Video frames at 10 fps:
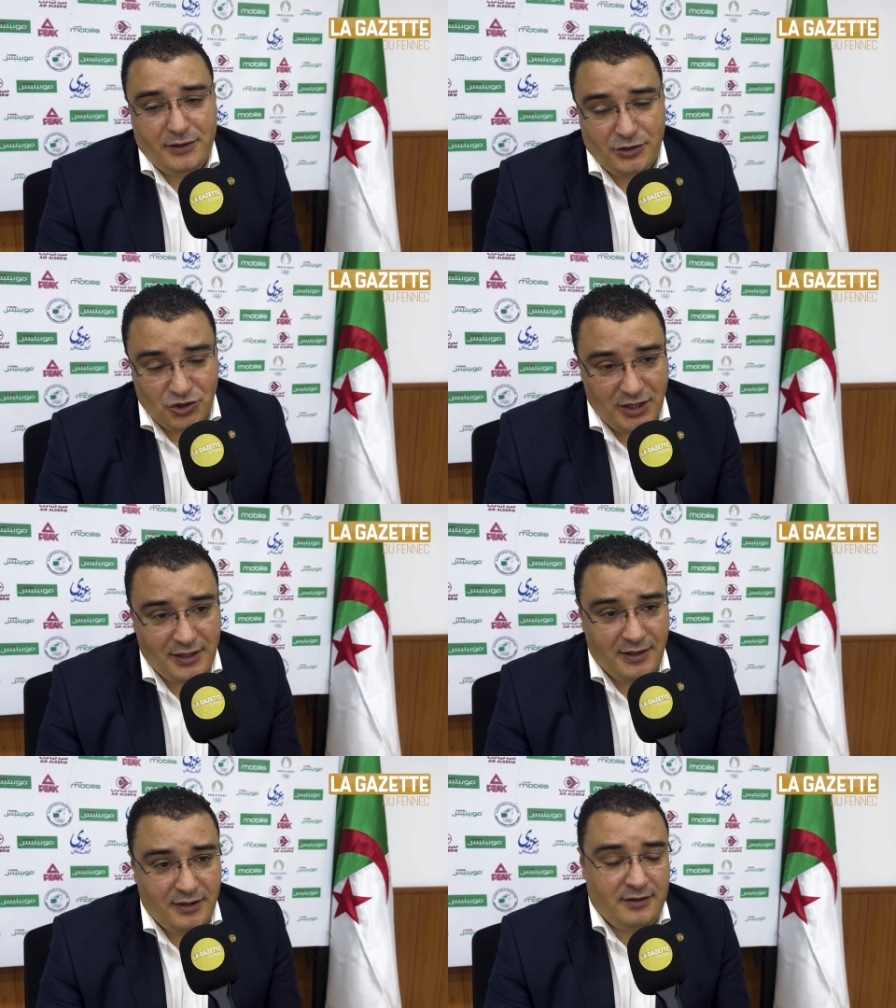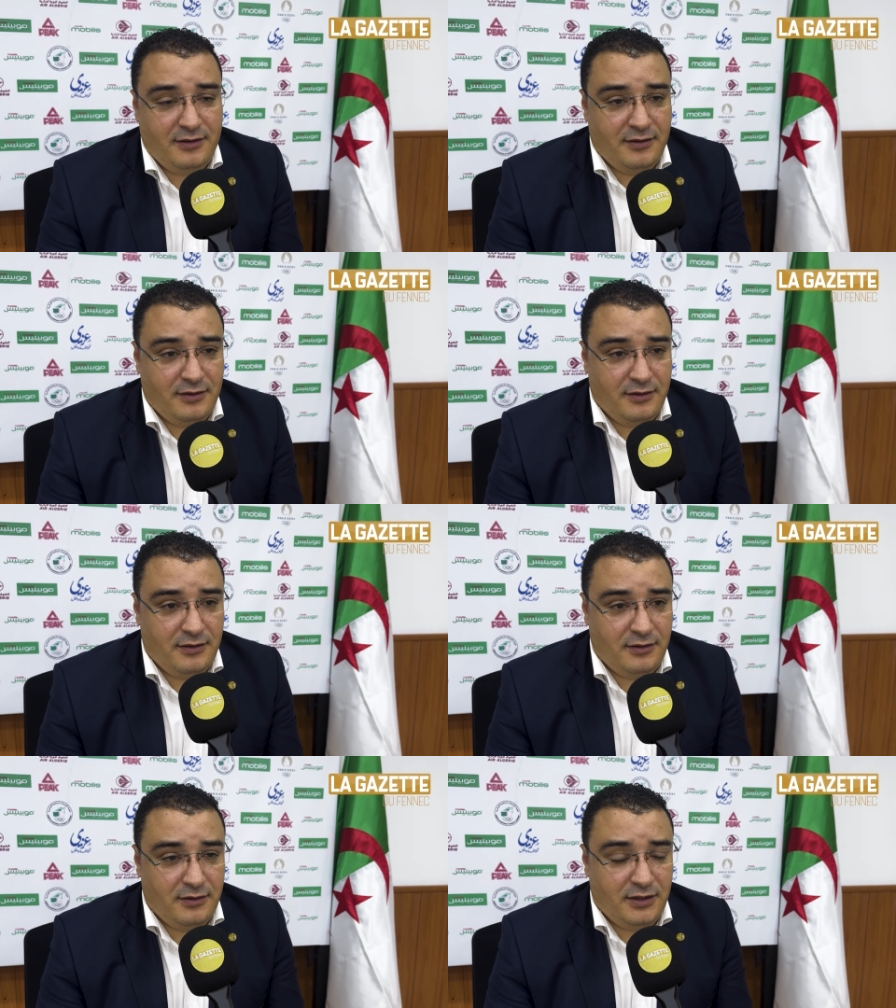Inch'Allah,
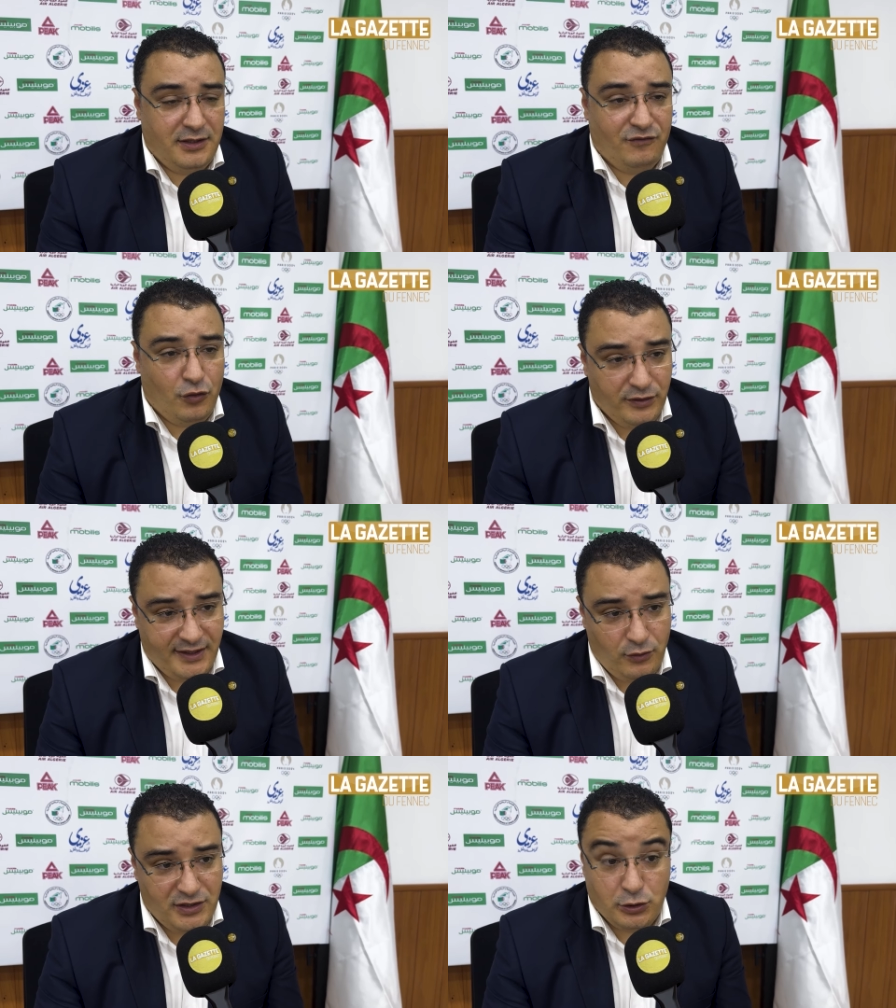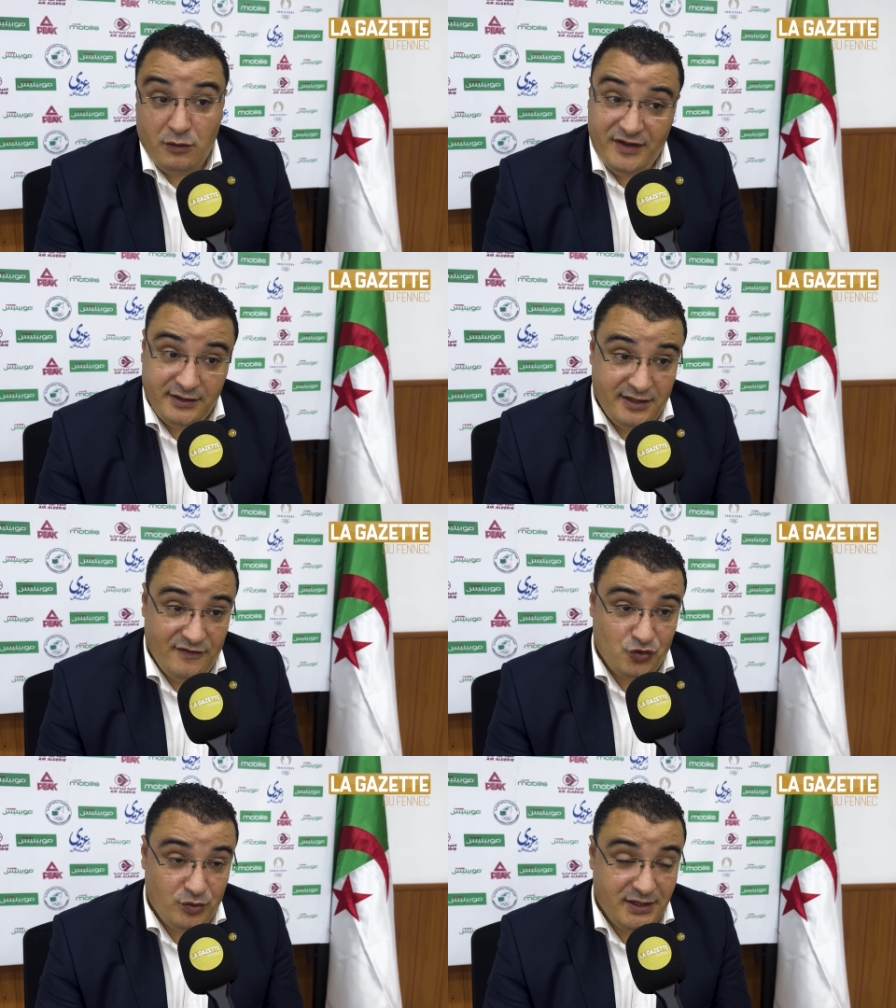euh, ils vont rentrer en lice le
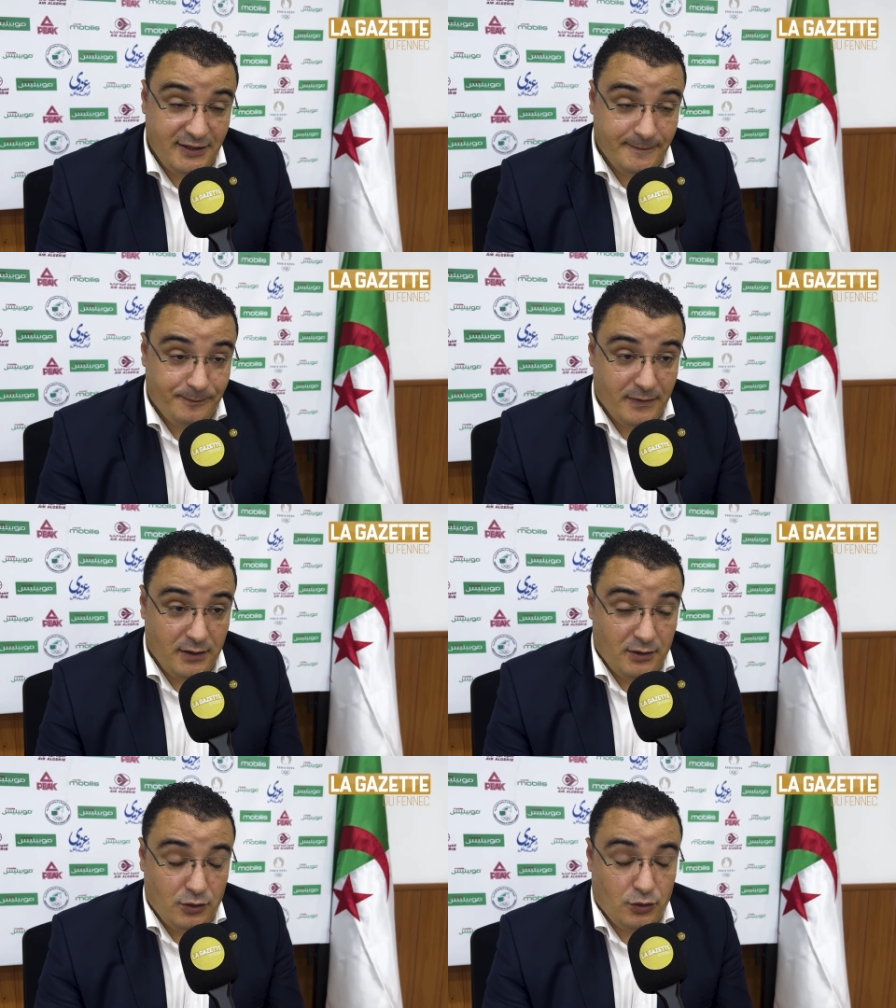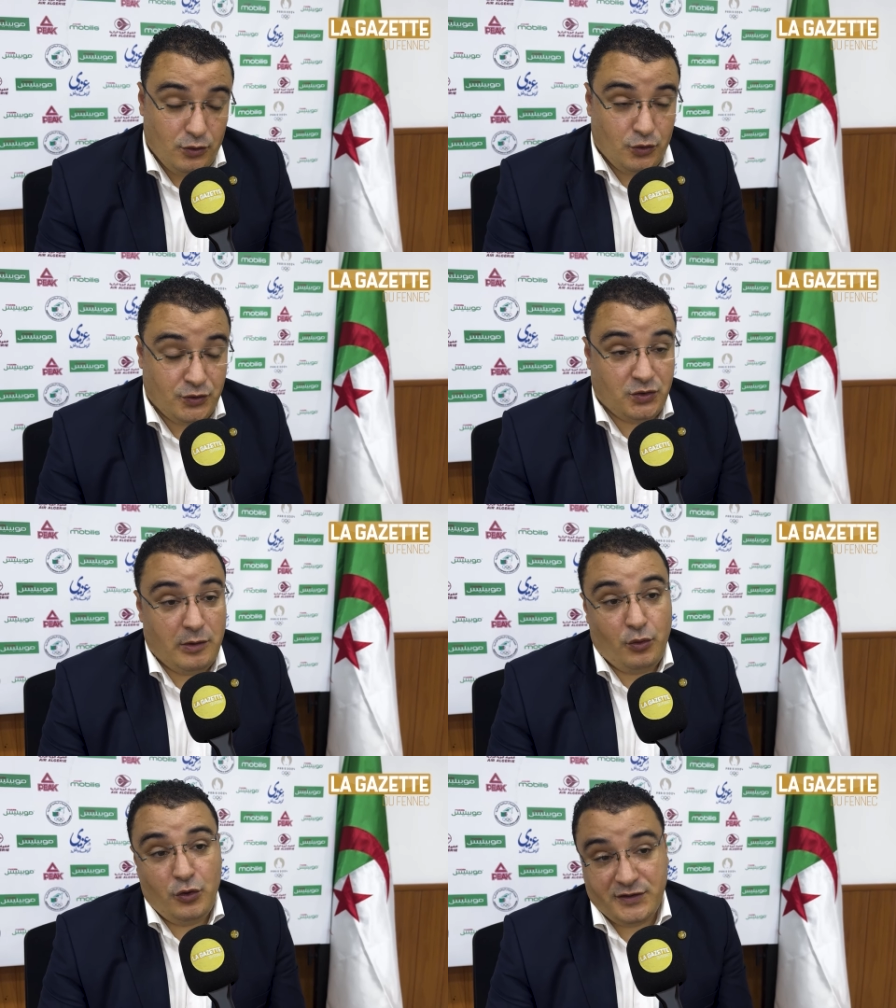29 juillet, que ce
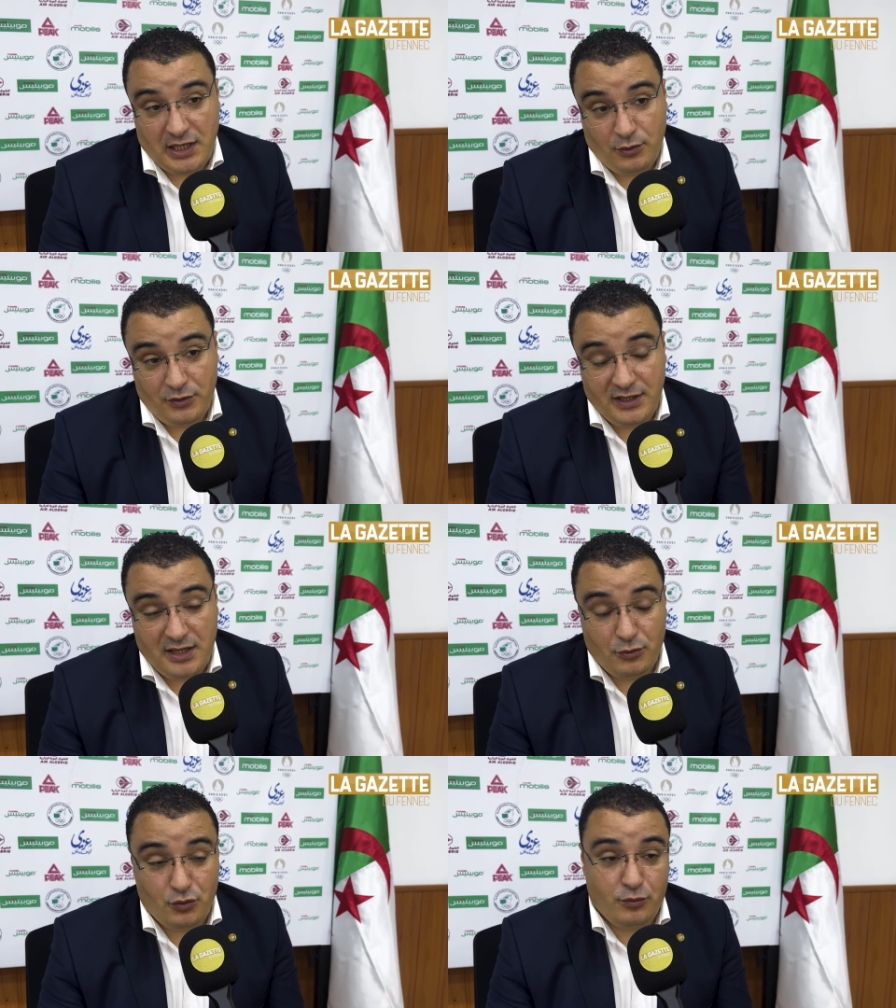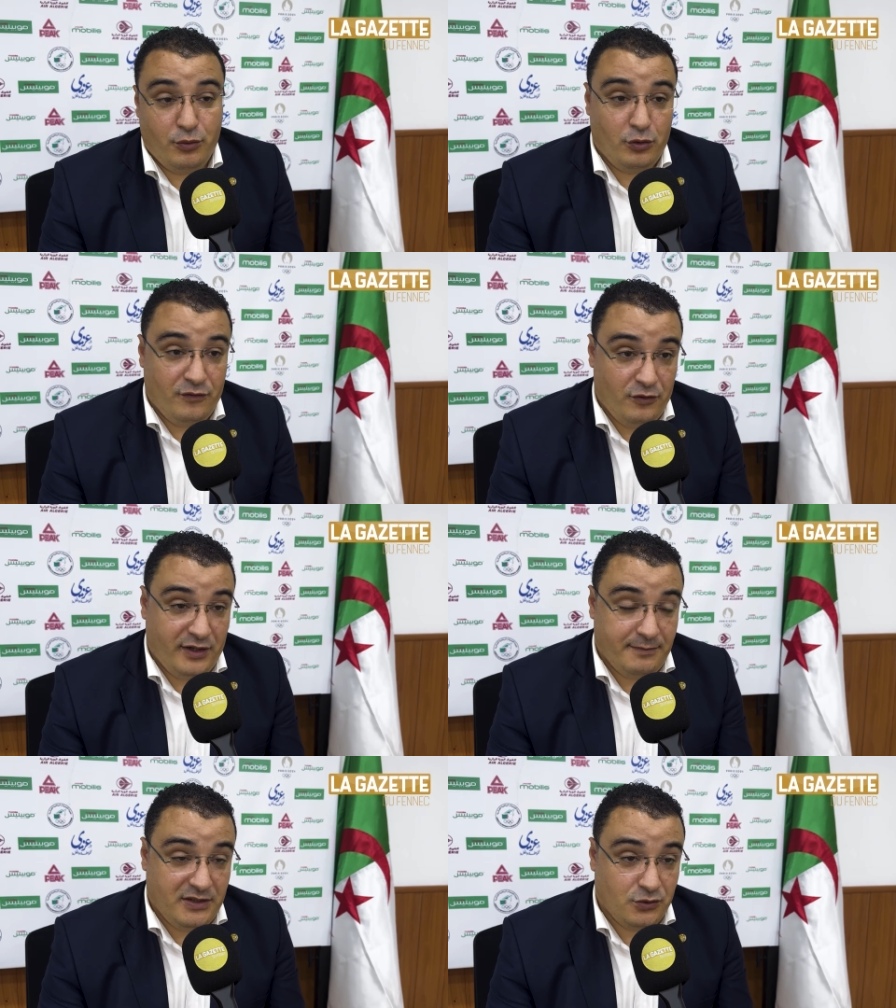soit pour le sabre d'âme ou pour le
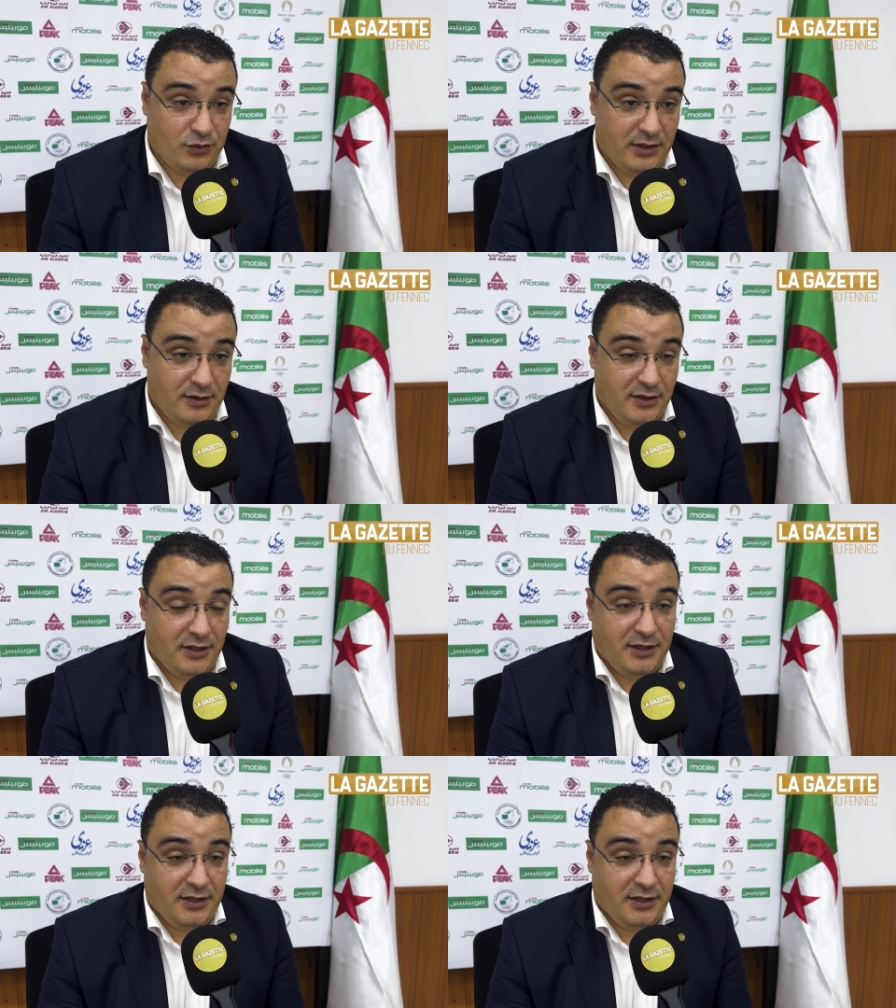fleuret masculin.